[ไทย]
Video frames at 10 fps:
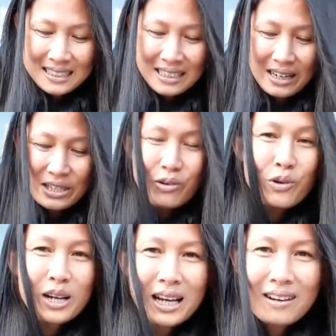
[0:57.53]
เดี๋ยวให้ดู
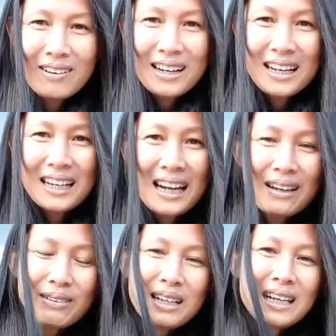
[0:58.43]
นะคะว่าได้
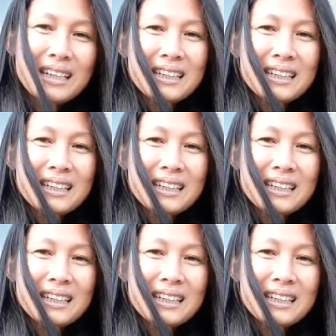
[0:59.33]
รับอะไร